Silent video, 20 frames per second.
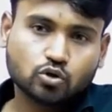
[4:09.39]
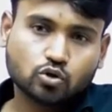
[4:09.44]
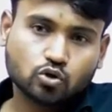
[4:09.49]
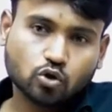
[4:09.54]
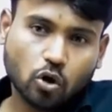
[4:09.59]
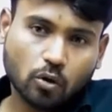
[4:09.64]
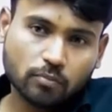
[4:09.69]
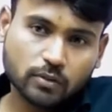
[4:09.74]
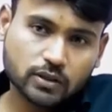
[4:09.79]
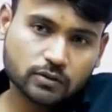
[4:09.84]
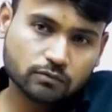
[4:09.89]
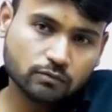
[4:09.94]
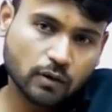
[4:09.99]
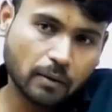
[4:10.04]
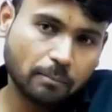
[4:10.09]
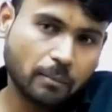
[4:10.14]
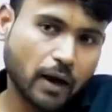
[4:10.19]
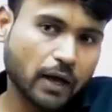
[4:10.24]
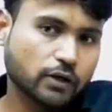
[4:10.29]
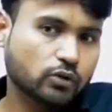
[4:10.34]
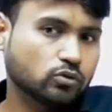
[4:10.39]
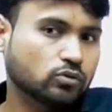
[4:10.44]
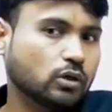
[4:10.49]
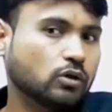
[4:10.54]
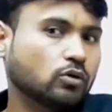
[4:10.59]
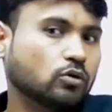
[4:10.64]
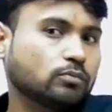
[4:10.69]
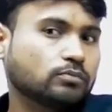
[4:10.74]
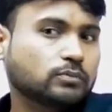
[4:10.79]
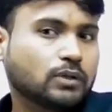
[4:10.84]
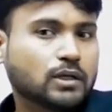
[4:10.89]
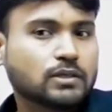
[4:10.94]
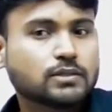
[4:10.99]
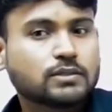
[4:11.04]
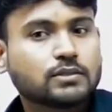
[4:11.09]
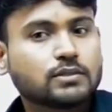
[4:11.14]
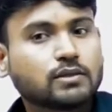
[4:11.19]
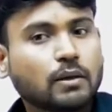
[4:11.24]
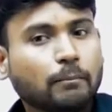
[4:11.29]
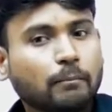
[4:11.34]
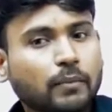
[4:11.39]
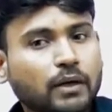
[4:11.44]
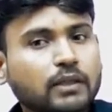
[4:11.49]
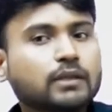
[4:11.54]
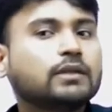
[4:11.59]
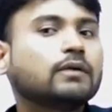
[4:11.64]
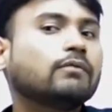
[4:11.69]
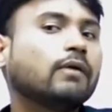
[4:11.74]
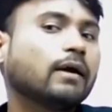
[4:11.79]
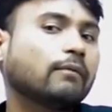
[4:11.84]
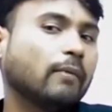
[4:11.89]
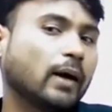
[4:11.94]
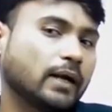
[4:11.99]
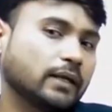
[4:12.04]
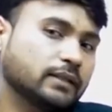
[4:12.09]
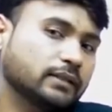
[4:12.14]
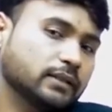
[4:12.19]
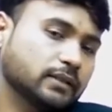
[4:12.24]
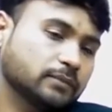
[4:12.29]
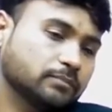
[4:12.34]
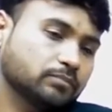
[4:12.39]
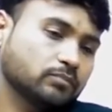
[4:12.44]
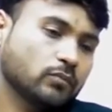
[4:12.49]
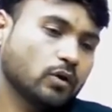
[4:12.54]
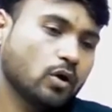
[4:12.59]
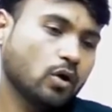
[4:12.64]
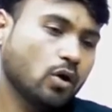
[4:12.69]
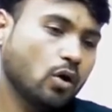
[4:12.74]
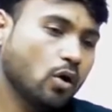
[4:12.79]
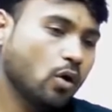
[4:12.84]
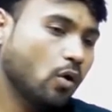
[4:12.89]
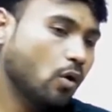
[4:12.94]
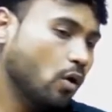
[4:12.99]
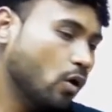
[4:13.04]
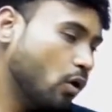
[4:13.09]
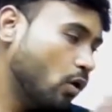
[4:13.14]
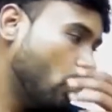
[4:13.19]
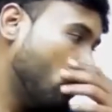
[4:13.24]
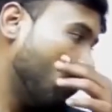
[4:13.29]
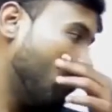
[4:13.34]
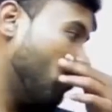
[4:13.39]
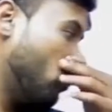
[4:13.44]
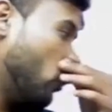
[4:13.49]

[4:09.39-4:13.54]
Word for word: 24 व्यापारियों का ग्रुप था समृद्ध व्यापारी थे वो